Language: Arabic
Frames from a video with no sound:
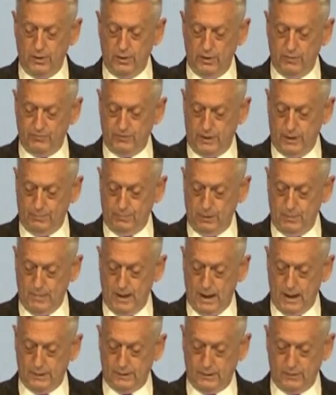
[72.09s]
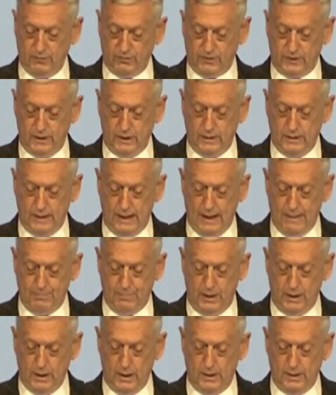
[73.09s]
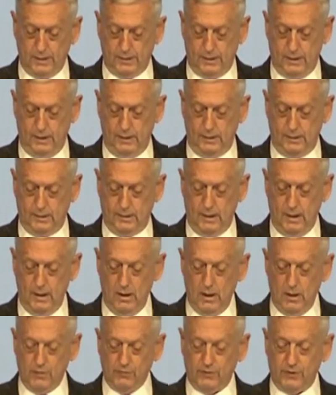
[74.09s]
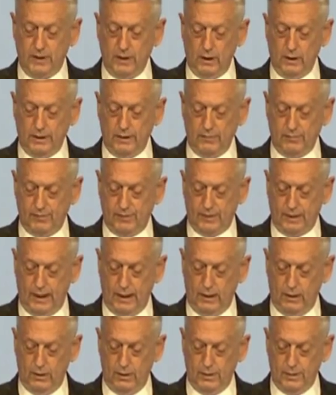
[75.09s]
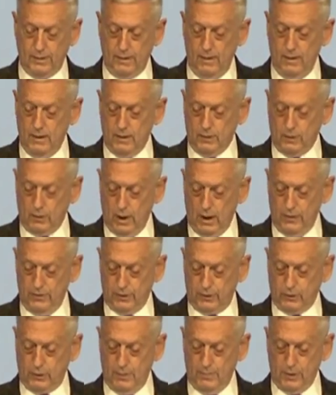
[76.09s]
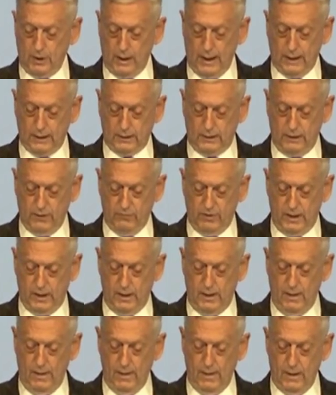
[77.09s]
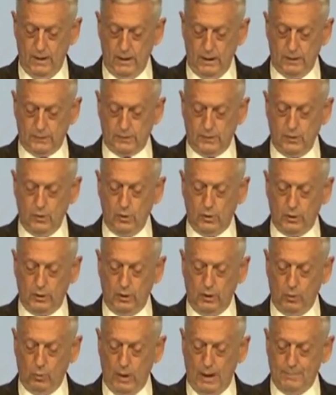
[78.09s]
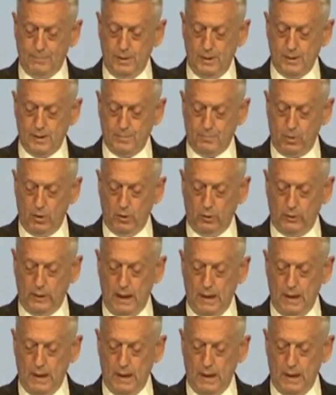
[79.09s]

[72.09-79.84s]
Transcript: فإن برنامج كوريا الشمالية الحالي يظهر نية واضحة للحصول على صواريخ بالستية من الأسلحة النووية